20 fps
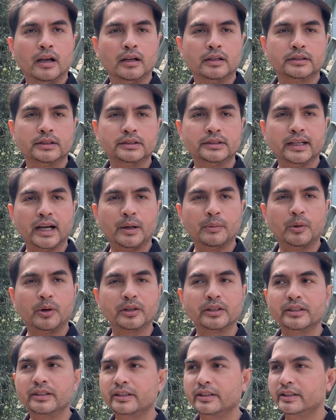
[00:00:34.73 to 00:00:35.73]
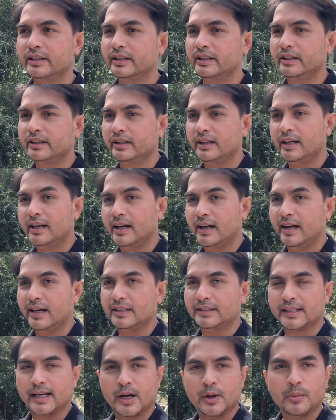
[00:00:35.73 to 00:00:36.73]
Xin chào mọi người. À,
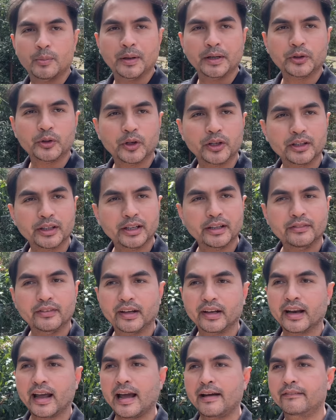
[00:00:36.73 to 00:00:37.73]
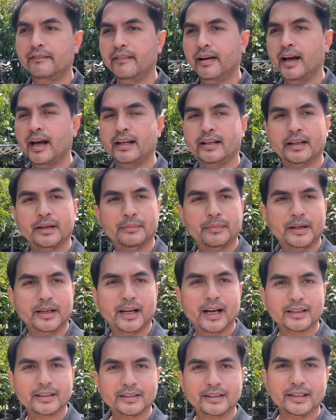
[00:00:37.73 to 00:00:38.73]
sau mấy tuần đi Việt Nam về thì bây
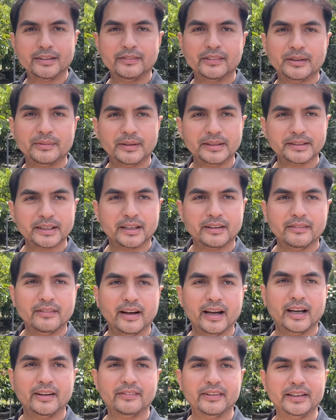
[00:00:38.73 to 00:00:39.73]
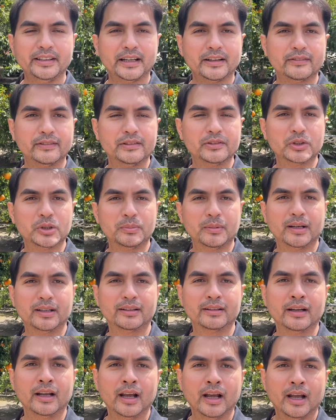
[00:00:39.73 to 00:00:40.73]
giờ Tứ Tiến vừa mới trở về với nhà vườn của
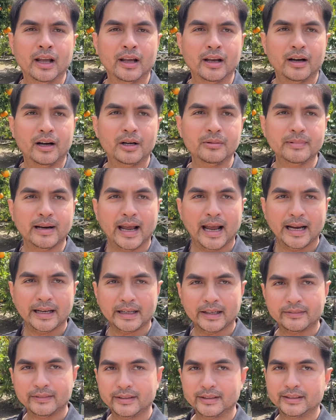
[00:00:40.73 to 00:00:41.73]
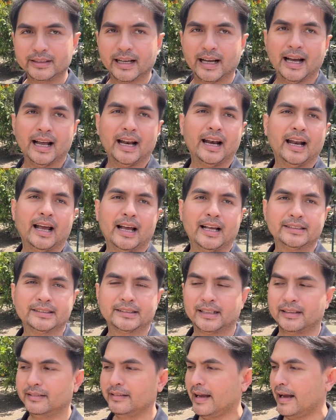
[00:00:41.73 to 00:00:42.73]
mình. Hôm nay nhà vườn khá là
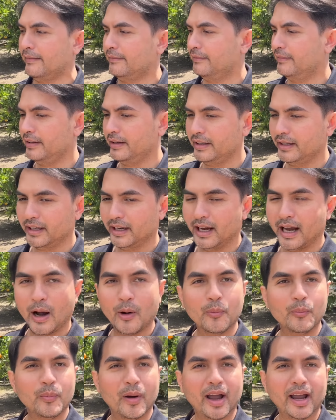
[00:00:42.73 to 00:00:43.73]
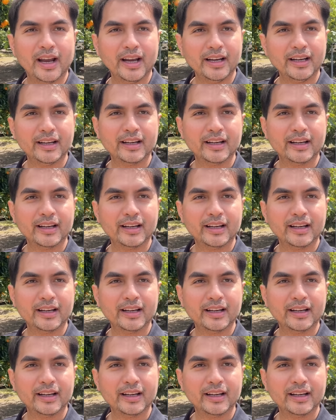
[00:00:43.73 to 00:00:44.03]
sạch đẹp vì ông Mễ